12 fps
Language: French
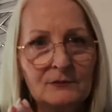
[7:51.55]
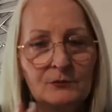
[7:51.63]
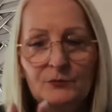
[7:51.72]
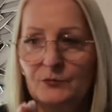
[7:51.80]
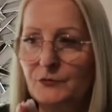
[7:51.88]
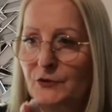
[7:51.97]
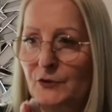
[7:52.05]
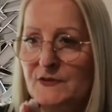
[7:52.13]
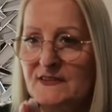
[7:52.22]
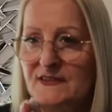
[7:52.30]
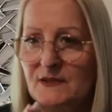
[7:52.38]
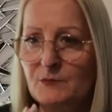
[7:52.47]
de
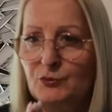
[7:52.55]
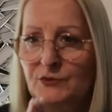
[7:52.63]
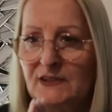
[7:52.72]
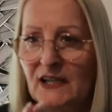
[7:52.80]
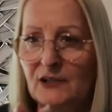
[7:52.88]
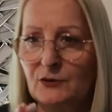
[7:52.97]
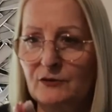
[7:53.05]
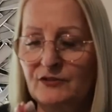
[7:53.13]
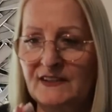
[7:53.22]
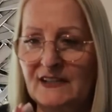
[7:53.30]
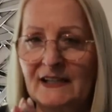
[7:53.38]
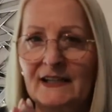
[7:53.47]
6 bouteilles de
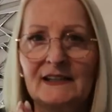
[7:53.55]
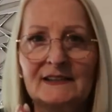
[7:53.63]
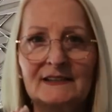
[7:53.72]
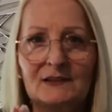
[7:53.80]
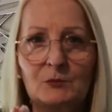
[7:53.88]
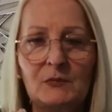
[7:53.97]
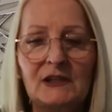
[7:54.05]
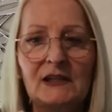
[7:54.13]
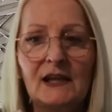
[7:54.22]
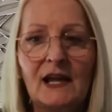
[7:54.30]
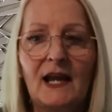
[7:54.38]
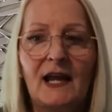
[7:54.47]
Vitel d'un litre et demi,